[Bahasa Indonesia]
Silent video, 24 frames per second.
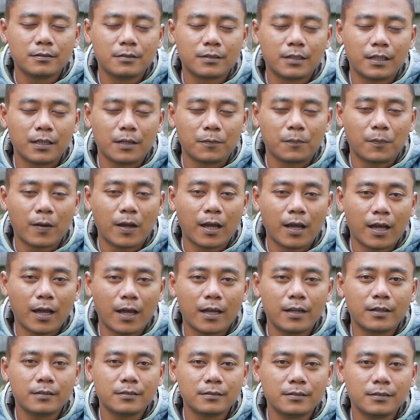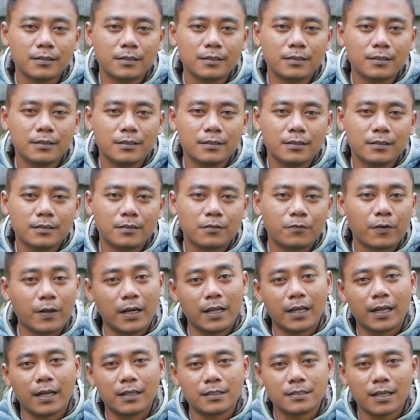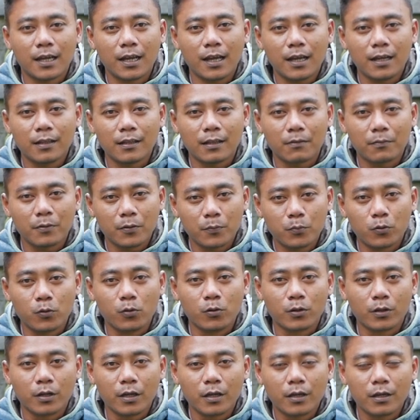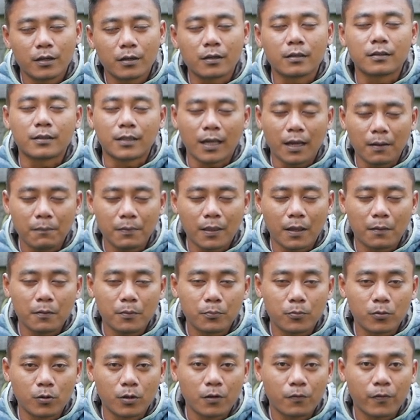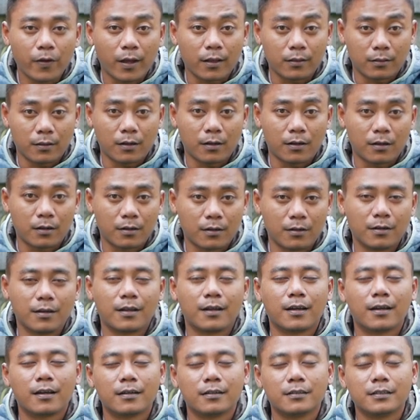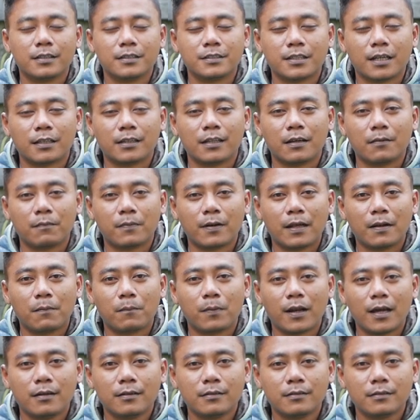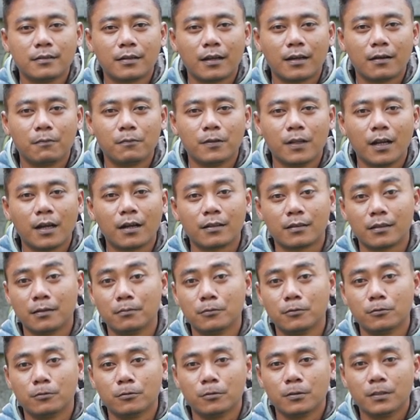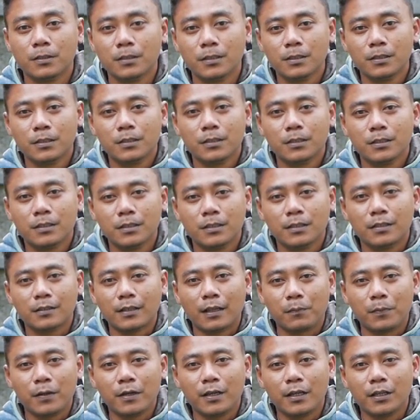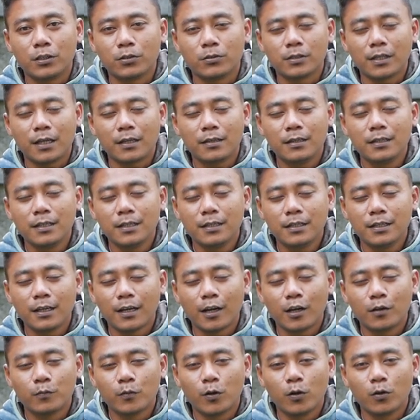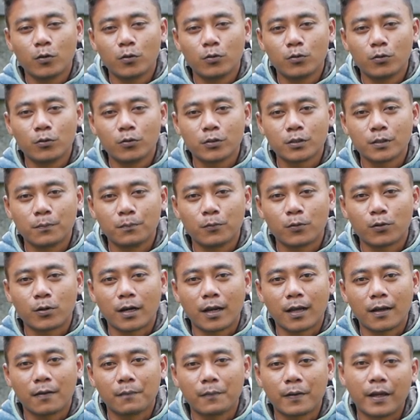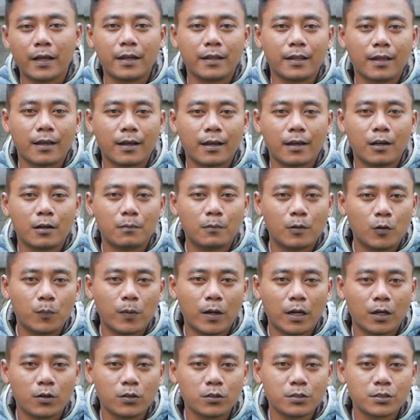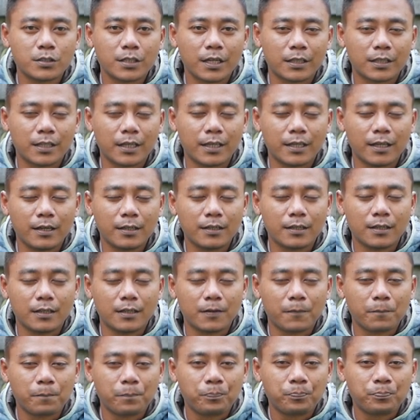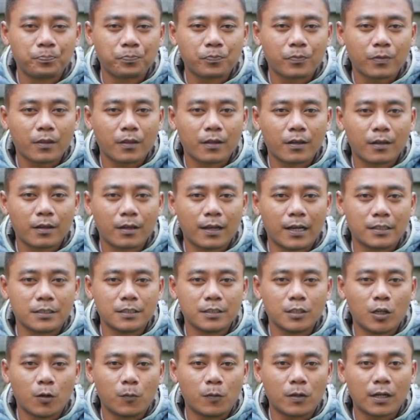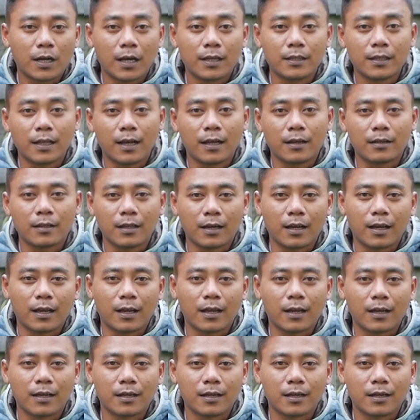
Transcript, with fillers: dari bahan feeling aja tapi burungnya tetap tapi burungnya vektor nah, setting pelan-pelan alhamdulillah ketemu tapi itu tadi kalau mau sempurna mainnya kalau mau bagus settingnya dikasih nomor gantangan tengah